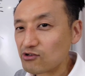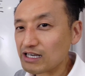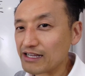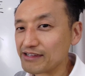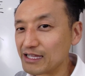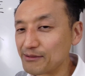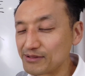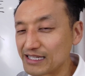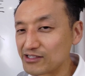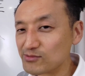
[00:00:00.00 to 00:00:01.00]
今回
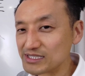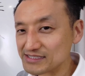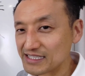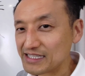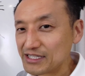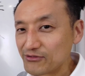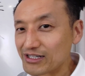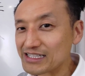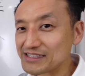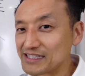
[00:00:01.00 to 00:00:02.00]
の内容もですね、
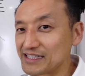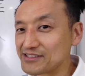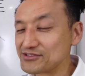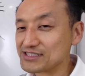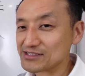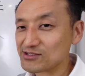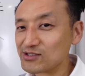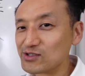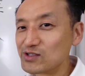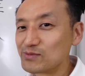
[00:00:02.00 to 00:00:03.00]
分かってくるか
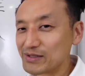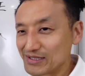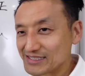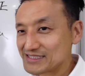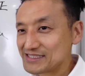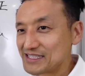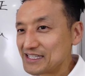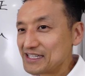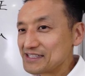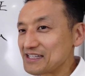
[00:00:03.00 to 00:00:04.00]
と思います。
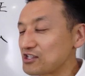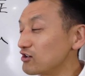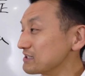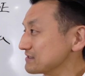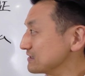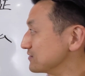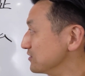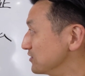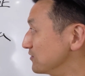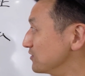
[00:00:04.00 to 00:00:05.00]
で、今日はですね、そ
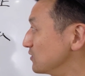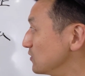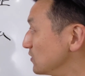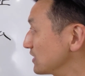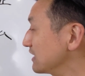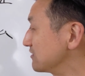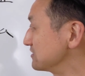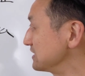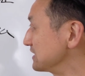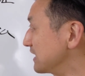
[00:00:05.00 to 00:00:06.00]
の、大
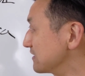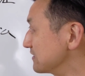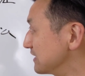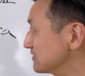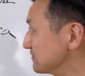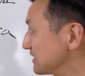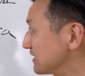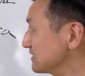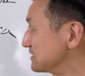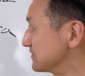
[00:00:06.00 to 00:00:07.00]
客になる
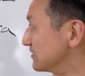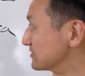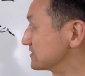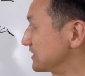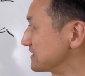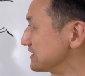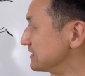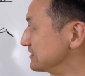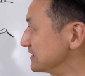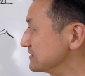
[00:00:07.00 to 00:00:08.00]
メカニズムをお伝えし
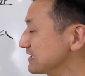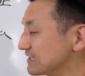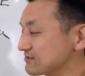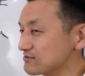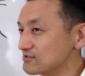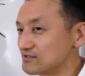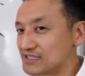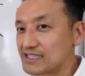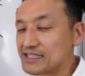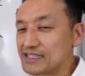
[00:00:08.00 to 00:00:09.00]
たんで、じゃあそ
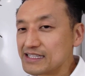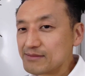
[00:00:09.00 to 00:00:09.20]
のね、